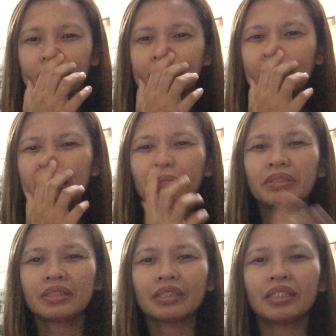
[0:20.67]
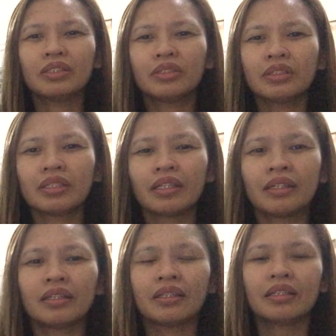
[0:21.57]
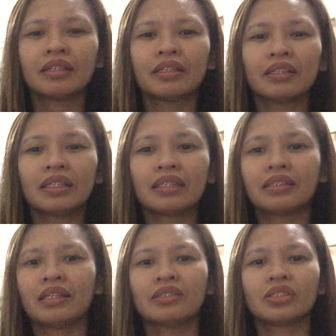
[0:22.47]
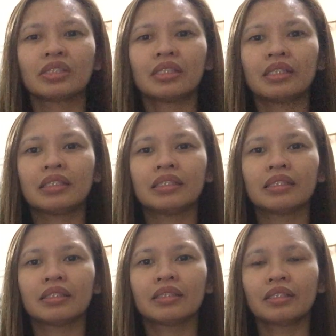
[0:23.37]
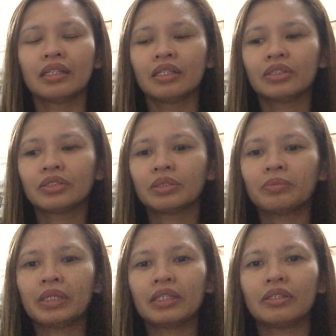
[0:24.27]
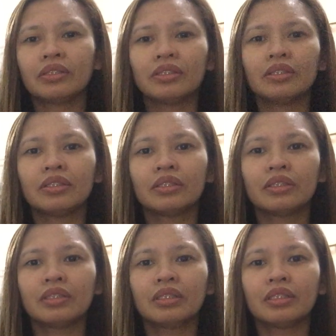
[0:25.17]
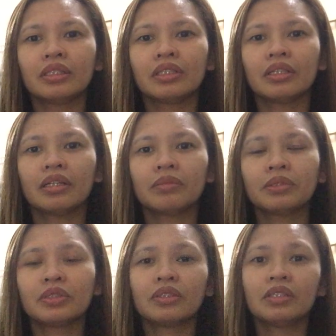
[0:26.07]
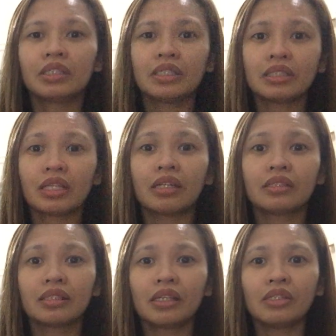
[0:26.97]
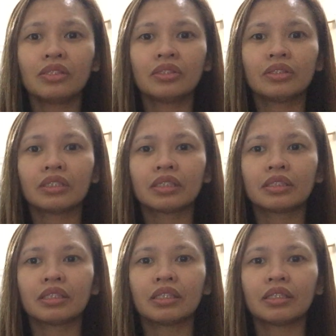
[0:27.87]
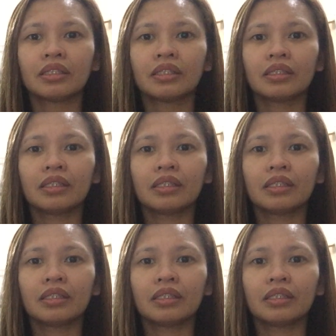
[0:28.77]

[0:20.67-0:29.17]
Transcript: hindi naman siya ganun ka-essential. So, pero um, gusto ko lang i-share sa inyo kasi